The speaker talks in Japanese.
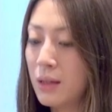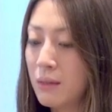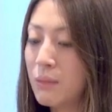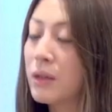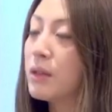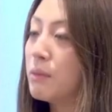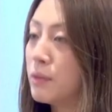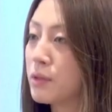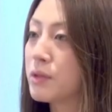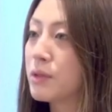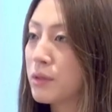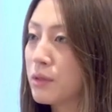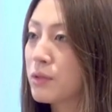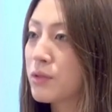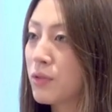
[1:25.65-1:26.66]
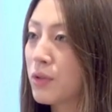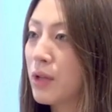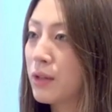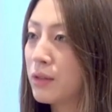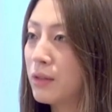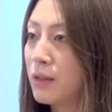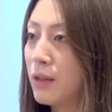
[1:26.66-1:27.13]
う今でもずっとそう
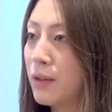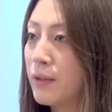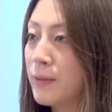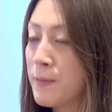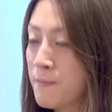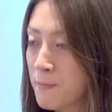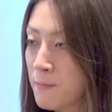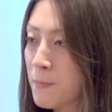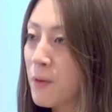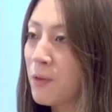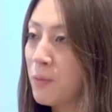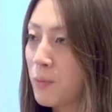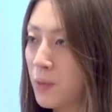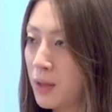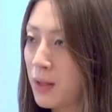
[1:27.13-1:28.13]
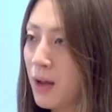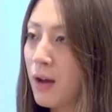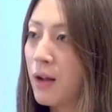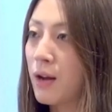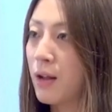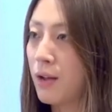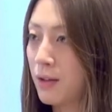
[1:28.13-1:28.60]
やって思いな
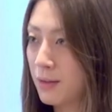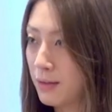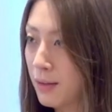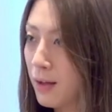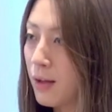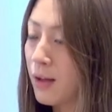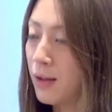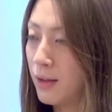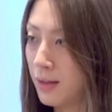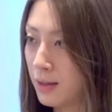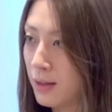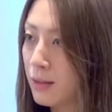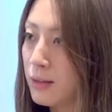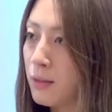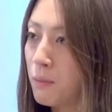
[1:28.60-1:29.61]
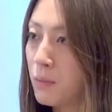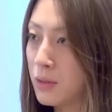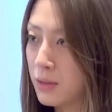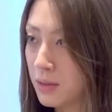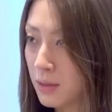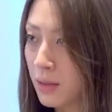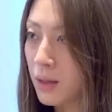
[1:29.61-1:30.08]
がらやって
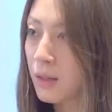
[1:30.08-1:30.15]
ます